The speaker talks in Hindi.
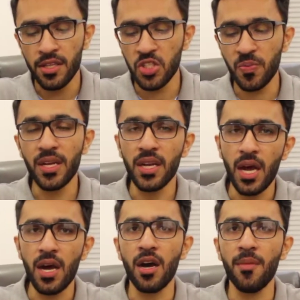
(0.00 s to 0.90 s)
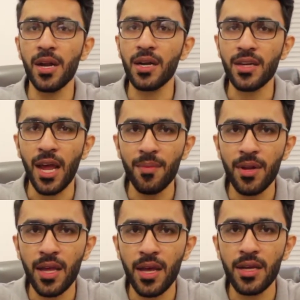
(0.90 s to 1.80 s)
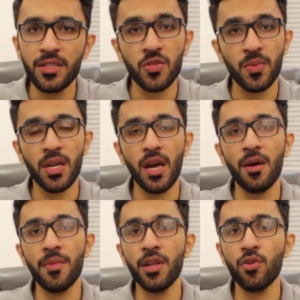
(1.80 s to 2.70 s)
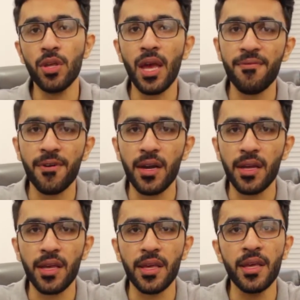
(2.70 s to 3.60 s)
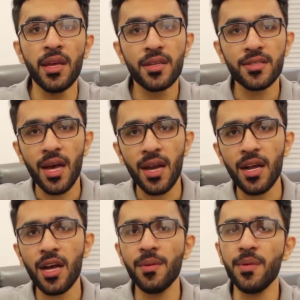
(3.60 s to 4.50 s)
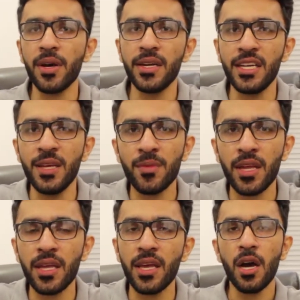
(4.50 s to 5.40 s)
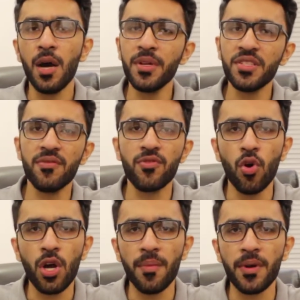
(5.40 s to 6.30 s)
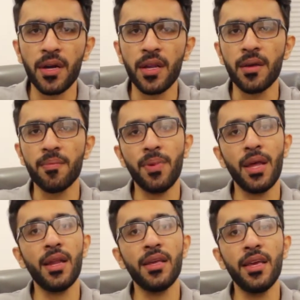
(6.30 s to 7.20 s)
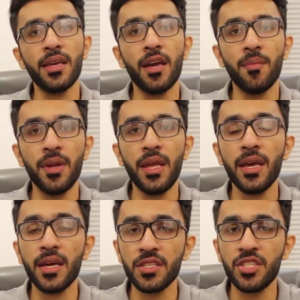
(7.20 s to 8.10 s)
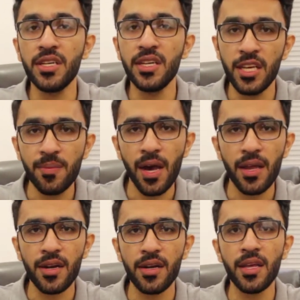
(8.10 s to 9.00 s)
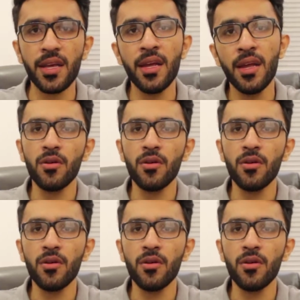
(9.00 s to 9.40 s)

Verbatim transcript: जिसमें ना हमारा टाइम लगेगा जिसमें ना हमारी कोई एफर्ट लगेगी सारा काम हमारी टीम करेगी हमने सिर्फ दो काम करने हैं पहला ये कि हमने एक अच्छी टीम हायर करनी है